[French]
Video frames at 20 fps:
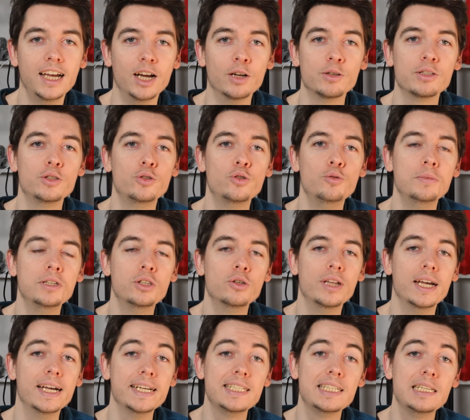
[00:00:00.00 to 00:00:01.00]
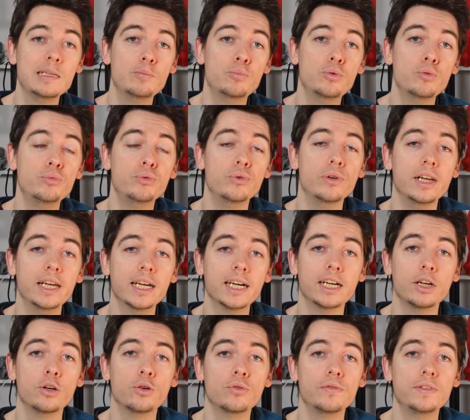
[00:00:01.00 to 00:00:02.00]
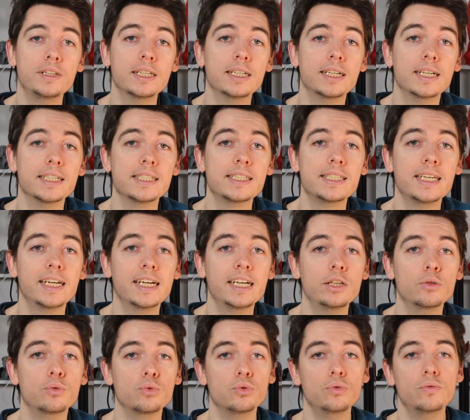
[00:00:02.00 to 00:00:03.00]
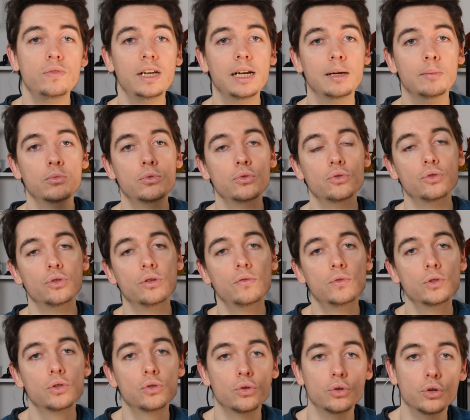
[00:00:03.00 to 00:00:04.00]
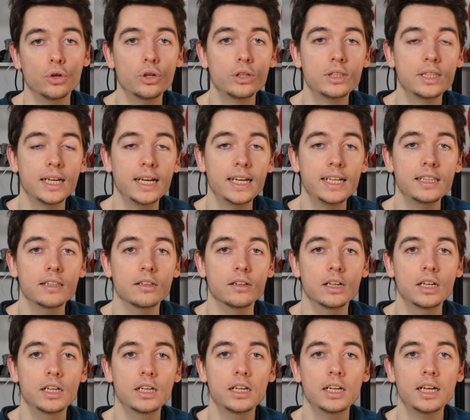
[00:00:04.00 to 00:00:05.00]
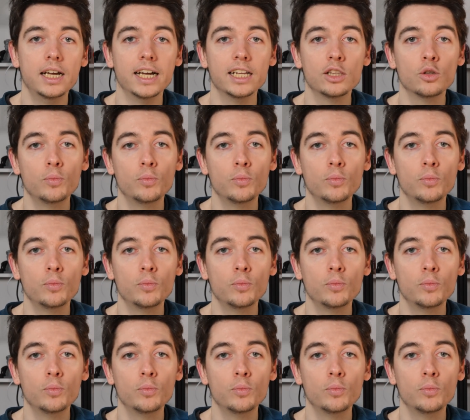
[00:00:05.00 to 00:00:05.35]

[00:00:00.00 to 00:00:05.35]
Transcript: Alors c'est une méthode assez populaire, elle revient à insérer donc du filament dans votre hot end à